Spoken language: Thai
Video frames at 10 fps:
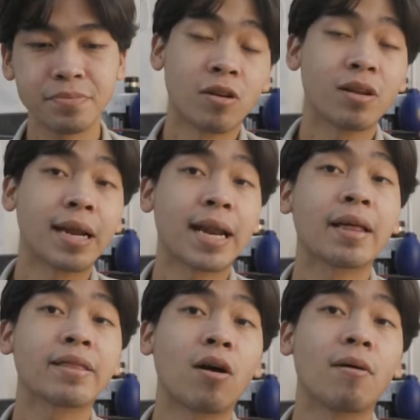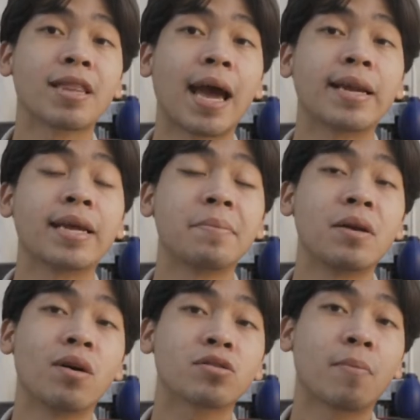นอกจากนั้นเนี่ยสังเคราะห์แสงเนี่ยยังมี
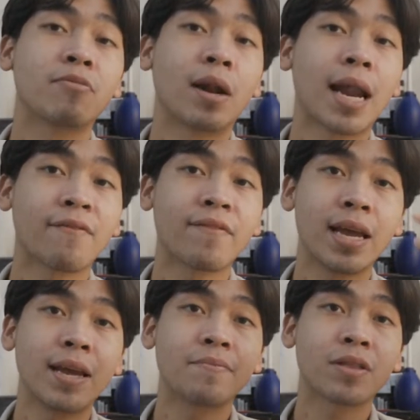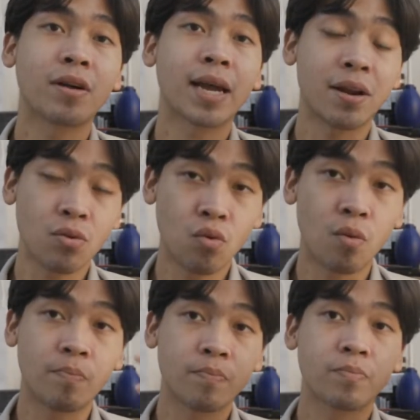เวิร์กช็อปสอนล้างฟิล์มสอนถ่ายรูป
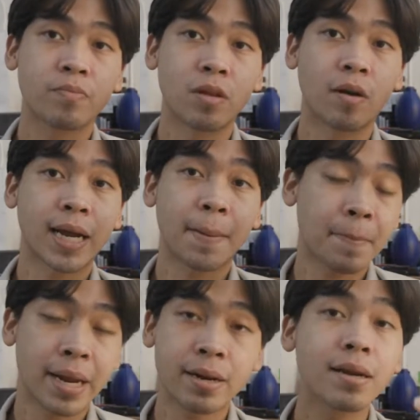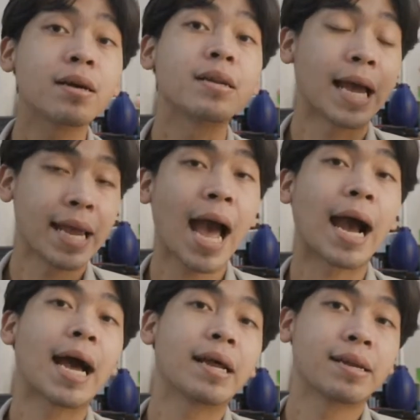สอนการปริ้นหลายอย่าง
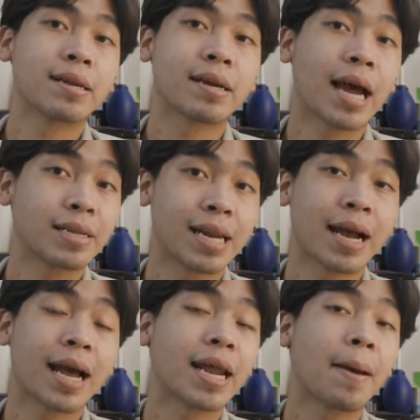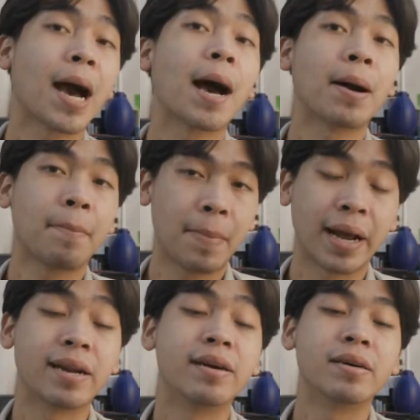อ่ะใครรักการถ่ายภาพไป
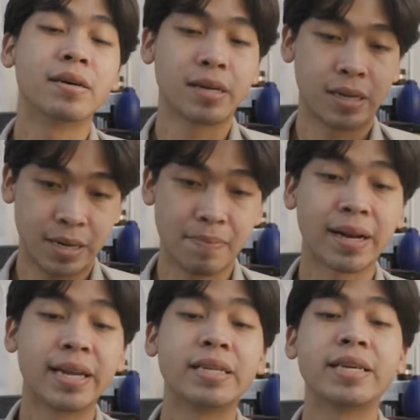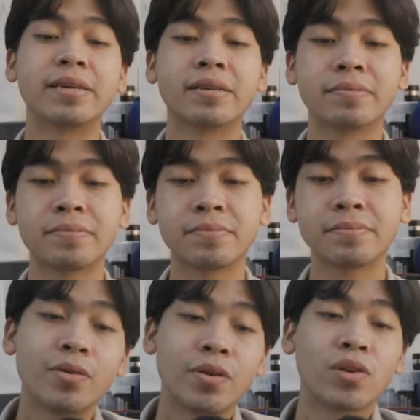กันเถอะแม่งดีจริง
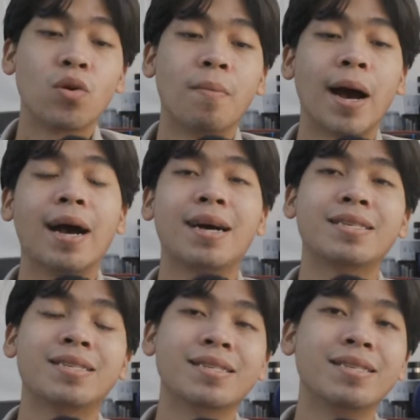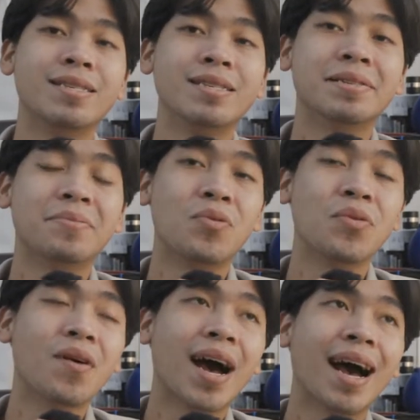โดยสรุปอ่ะคือจะพูด
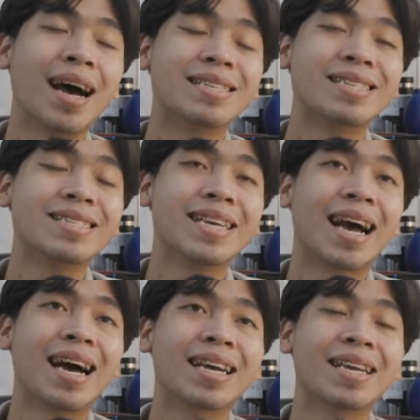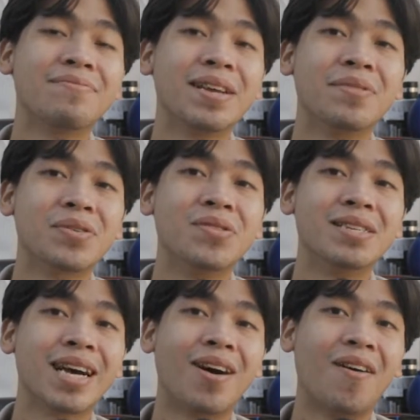ว่าจริงๆอ่ะคลิปนี้มันควร
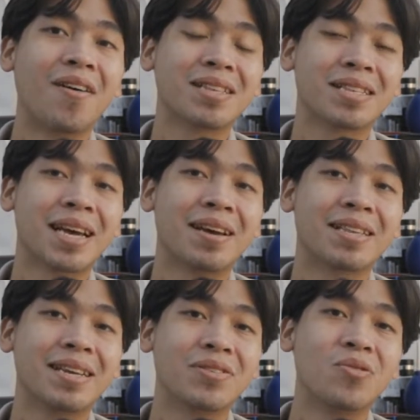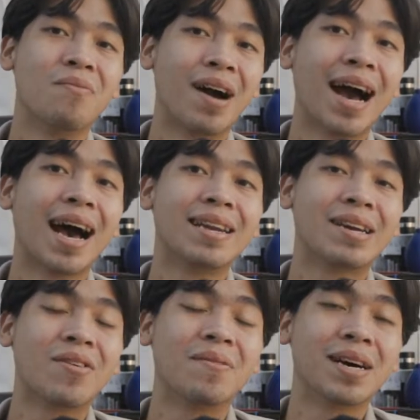จะออกตั้งแต่เดือนกุมภาเนี่ย
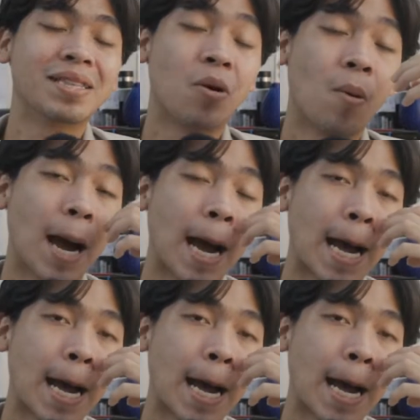ก็บอกว่าแต่ว่า